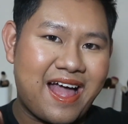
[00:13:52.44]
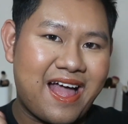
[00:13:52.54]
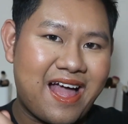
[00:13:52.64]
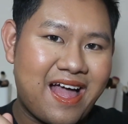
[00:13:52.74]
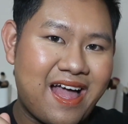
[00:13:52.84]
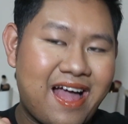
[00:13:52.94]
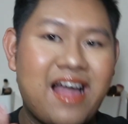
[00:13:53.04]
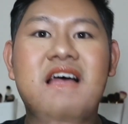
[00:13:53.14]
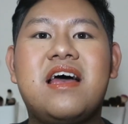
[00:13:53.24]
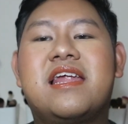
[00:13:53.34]
ค่ะ
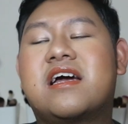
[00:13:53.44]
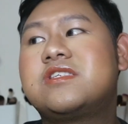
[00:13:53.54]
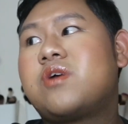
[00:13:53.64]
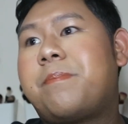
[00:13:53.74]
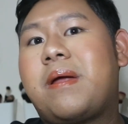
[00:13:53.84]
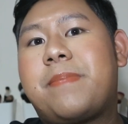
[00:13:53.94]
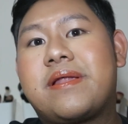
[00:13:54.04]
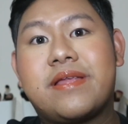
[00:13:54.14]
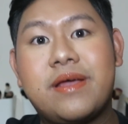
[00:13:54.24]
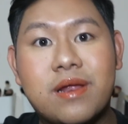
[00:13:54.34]
แล้วก็จบไปเป็
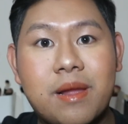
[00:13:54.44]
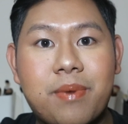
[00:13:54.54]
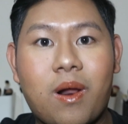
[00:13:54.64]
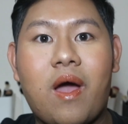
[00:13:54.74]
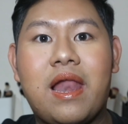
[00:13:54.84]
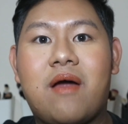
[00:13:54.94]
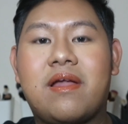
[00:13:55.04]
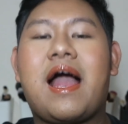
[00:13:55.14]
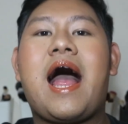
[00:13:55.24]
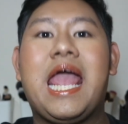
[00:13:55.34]
นที่เรียบร้อยแล้ว
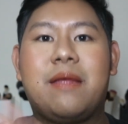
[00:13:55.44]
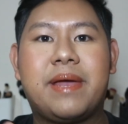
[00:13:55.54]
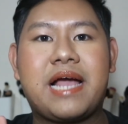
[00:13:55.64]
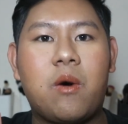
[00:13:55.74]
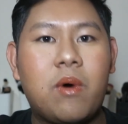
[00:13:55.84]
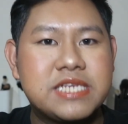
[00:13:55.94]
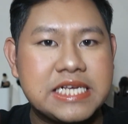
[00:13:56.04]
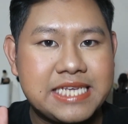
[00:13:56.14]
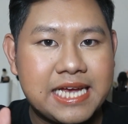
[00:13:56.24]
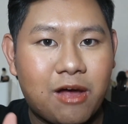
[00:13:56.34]
นะคะ เห็นไหมคะว่าจ
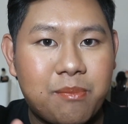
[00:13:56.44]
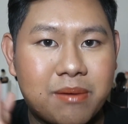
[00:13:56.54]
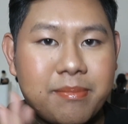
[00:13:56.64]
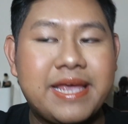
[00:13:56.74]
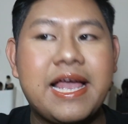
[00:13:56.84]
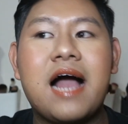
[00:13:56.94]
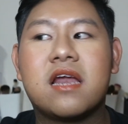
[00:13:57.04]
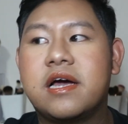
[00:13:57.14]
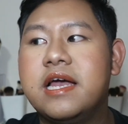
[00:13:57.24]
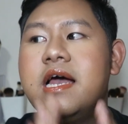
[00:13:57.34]
ริงๆ แล้วมันไม่ยาก
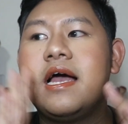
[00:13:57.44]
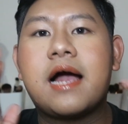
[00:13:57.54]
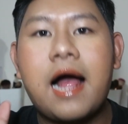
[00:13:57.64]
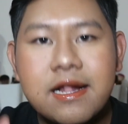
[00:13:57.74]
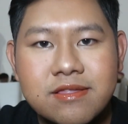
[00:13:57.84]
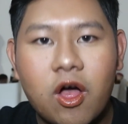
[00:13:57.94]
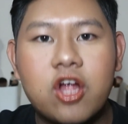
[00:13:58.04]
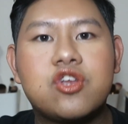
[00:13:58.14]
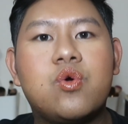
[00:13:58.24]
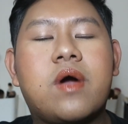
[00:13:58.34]
เลย ขั้นตอ
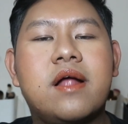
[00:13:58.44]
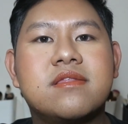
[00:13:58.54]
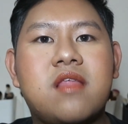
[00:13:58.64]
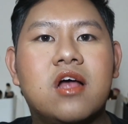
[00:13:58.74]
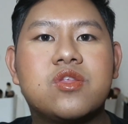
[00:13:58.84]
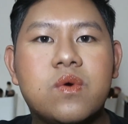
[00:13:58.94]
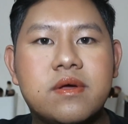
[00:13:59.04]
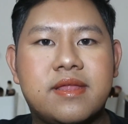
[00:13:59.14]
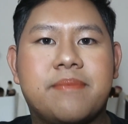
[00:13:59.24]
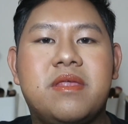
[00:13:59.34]
นทุกขั้นตอนทุก
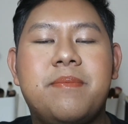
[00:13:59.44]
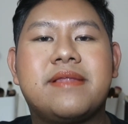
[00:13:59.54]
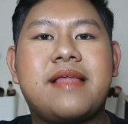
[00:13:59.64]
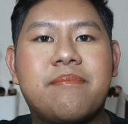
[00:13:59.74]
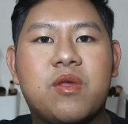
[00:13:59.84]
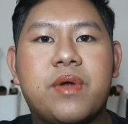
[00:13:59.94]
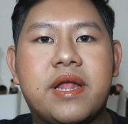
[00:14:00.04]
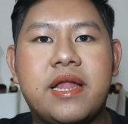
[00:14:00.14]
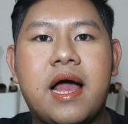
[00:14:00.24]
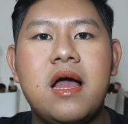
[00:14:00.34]
สเต็ปที่เบสทำในวัน
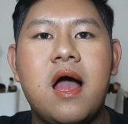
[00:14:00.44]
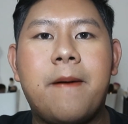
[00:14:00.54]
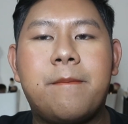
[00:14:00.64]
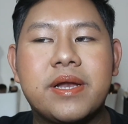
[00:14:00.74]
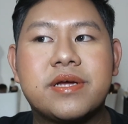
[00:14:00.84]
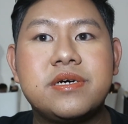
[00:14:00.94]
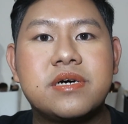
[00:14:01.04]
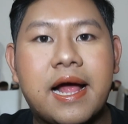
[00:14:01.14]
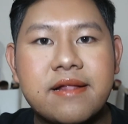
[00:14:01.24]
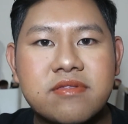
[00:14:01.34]
นี้เนี่ย มันคื
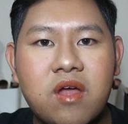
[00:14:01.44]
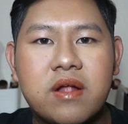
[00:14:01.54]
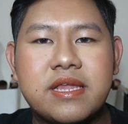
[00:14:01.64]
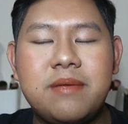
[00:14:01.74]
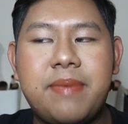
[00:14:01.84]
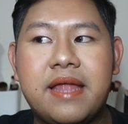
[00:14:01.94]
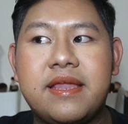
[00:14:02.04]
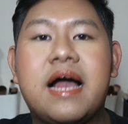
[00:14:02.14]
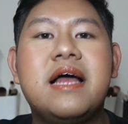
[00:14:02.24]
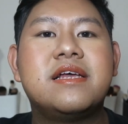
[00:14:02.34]
อขั้นตอนที่เบส
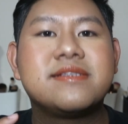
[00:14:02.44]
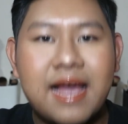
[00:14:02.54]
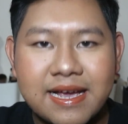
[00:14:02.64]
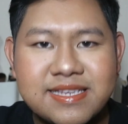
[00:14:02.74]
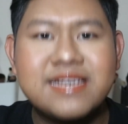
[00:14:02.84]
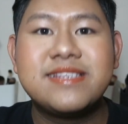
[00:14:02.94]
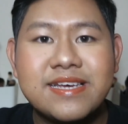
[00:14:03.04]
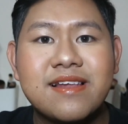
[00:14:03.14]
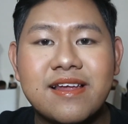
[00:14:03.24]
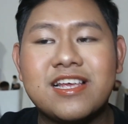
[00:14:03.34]
เนี่ยใช้จ
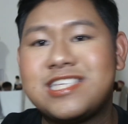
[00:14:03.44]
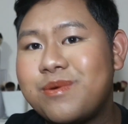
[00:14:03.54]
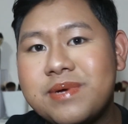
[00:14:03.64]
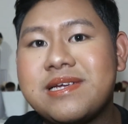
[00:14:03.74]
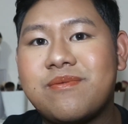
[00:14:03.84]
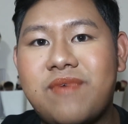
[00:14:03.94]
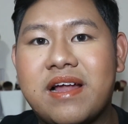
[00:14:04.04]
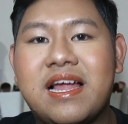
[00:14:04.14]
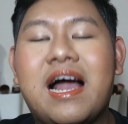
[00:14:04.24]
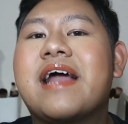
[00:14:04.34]
ริงๆ เลยในชีวิตประจำ
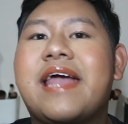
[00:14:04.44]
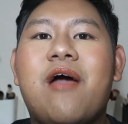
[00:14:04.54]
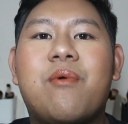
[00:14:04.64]
วันนะคะแค่